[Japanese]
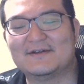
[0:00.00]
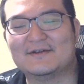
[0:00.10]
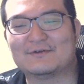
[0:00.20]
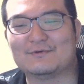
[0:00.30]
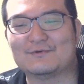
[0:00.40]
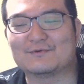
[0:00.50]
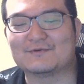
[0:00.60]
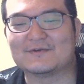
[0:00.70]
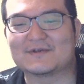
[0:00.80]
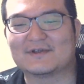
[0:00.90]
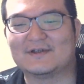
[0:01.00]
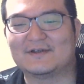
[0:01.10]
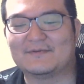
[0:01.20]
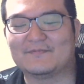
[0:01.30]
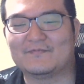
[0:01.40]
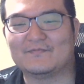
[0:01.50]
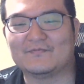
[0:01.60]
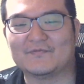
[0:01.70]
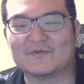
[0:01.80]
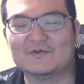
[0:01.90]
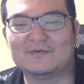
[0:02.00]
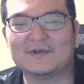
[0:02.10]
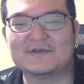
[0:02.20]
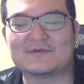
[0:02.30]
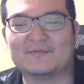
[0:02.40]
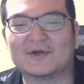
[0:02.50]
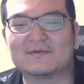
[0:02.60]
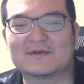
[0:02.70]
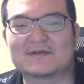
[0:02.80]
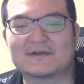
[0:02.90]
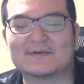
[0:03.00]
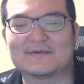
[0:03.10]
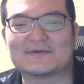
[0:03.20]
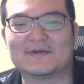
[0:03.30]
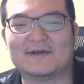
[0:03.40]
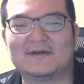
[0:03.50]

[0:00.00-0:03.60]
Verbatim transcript: ということですが、うん、Uber Eats バリバリ使ってますね。